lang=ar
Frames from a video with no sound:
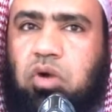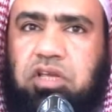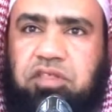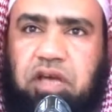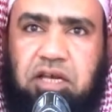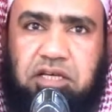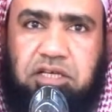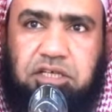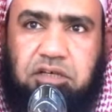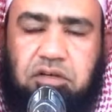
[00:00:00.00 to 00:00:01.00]

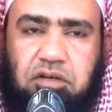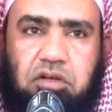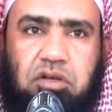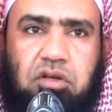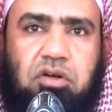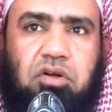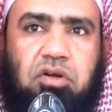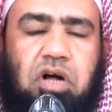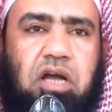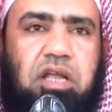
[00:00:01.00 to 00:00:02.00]
ولذلك
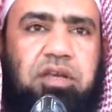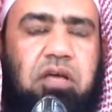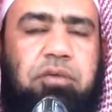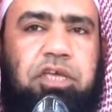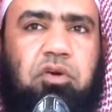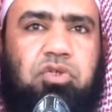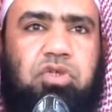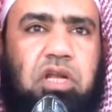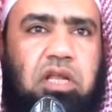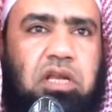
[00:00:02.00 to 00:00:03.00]
قال النبي
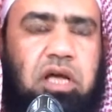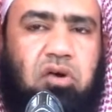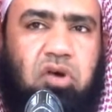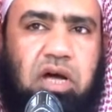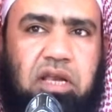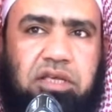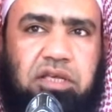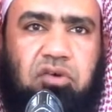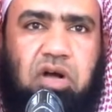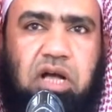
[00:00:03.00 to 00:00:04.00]
صلى الله
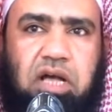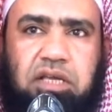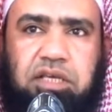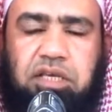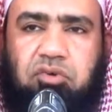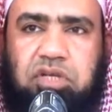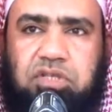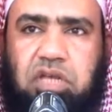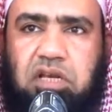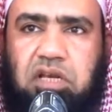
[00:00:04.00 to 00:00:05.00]
عليه واله
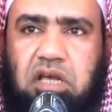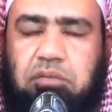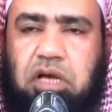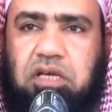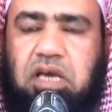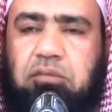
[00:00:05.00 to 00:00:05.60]
وسلم